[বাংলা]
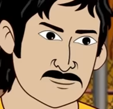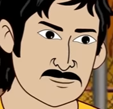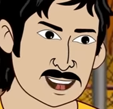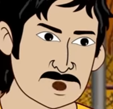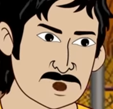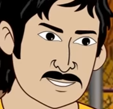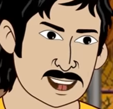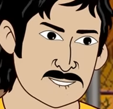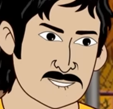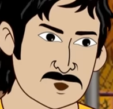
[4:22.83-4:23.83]
তুই
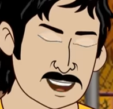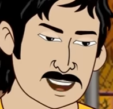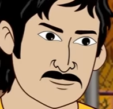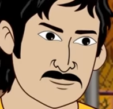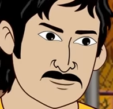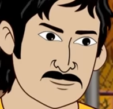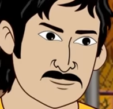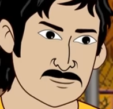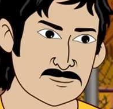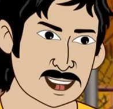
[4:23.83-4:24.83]
বাড়িতেই থাক
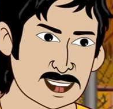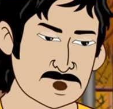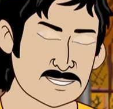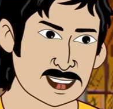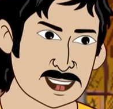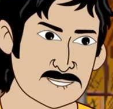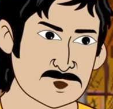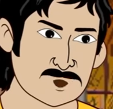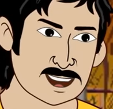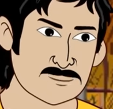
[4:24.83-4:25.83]
আমি কাজ
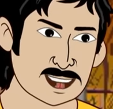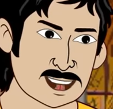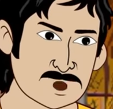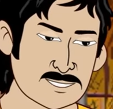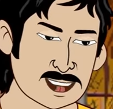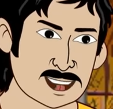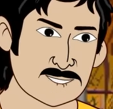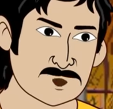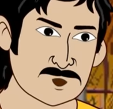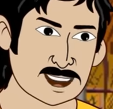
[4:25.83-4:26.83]
করে টাকা পেলে
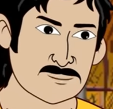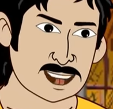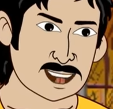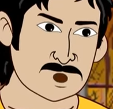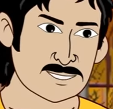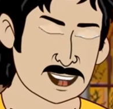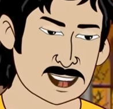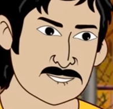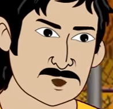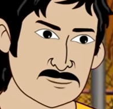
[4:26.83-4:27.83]
বাজার করে নিয়ে
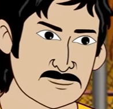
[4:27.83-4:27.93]
আসবো